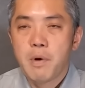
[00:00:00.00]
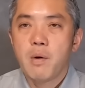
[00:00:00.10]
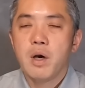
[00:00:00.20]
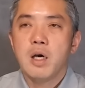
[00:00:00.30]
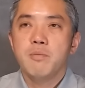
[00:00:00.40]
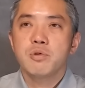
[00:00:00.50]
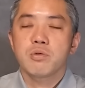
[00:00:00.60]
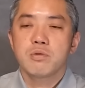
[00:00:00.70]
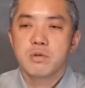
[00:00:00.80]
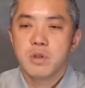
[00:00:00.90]
パワー不
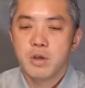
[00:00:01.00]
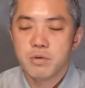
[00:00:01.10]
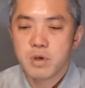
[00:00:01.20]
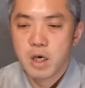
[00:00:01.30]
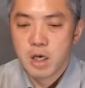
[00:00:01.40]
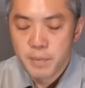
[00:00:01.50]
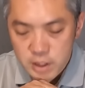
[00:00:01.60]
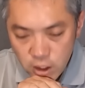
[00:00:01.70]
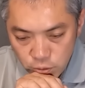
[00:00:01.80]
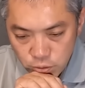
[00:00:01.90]
足っていうか、まあ、
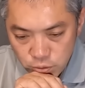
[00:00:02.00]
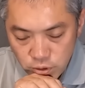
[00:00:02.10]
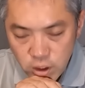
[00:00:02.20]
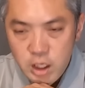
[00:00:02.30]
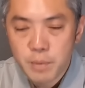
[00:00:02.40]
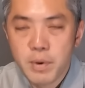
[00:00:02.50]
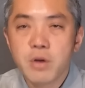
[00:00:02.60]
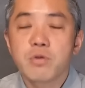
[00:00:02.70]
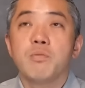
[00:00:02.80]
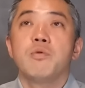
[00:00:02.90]
体力の低下も
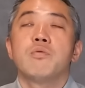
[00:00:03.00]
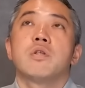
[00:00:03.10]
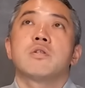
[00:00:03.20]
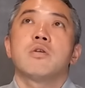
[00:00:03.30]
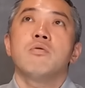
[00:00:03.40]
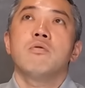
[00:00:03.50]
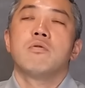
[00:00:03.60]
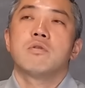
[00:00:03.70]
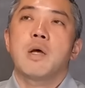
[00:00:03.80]
あると思うんですけど